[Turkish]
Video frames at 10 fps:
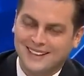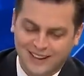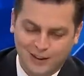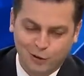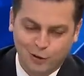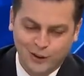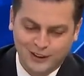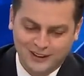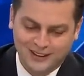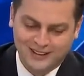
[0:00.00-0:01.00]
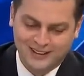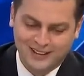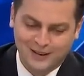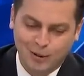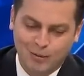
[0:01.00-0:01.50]
Direkt oradan
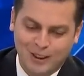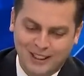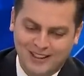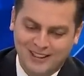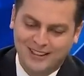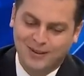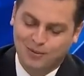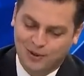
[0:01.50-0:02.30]
e, memleketçilik yapıp